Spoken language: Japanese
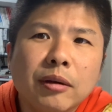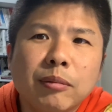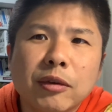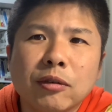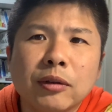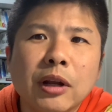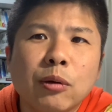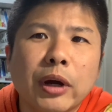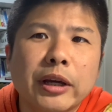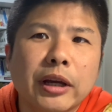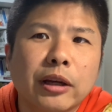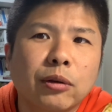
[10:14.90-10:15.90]
まあ、そんなの
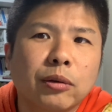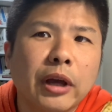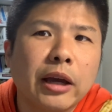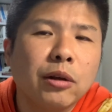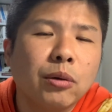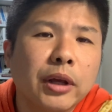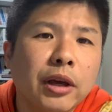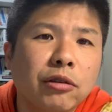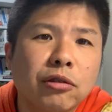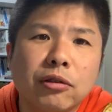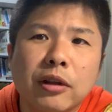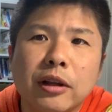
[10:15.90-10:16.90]
書いたけど、大量に編
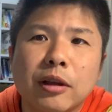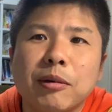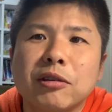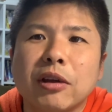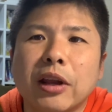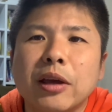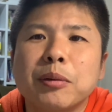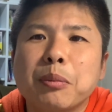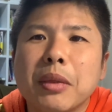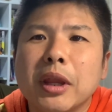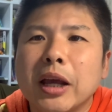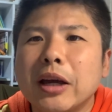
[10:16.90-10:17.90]
集されてましたね。
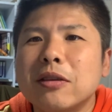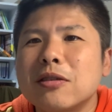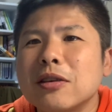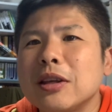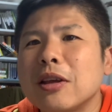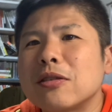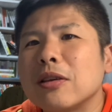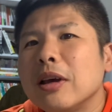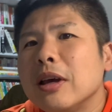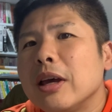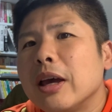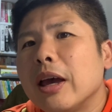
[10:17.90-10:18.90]
はい、次です。
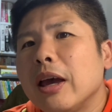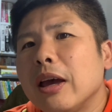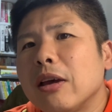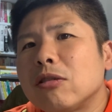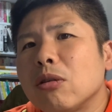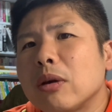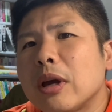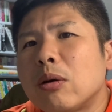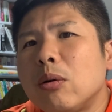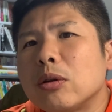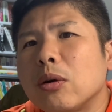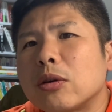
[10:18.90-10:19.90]
えー、証券コード